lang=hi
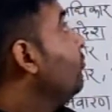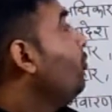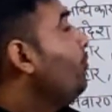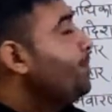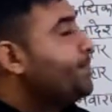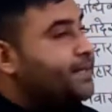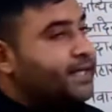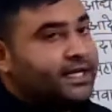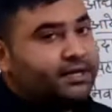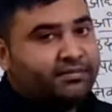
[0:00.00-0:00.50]

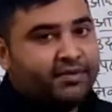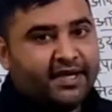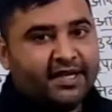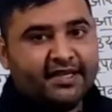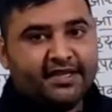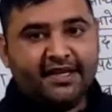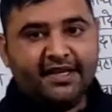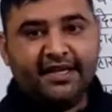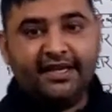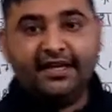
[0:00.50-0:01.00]
उपसर्ग में
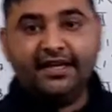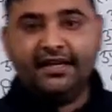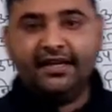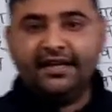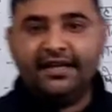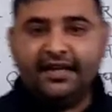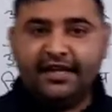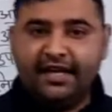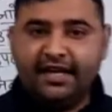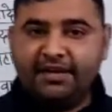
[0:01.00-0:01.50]
इतना ही
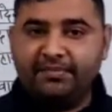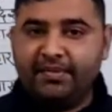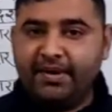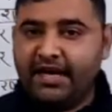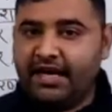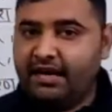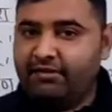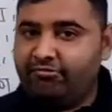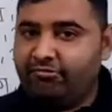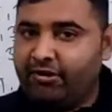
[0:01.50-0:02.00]
एक
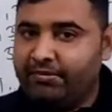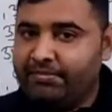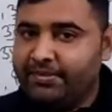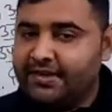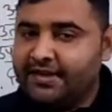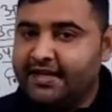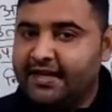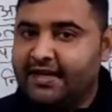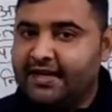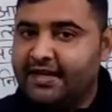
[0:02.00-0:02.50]
बार आप
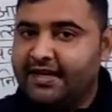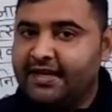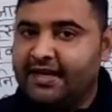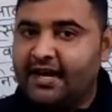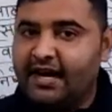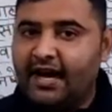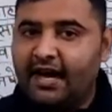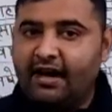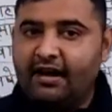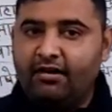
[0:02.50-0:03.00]
वापस देखिएगा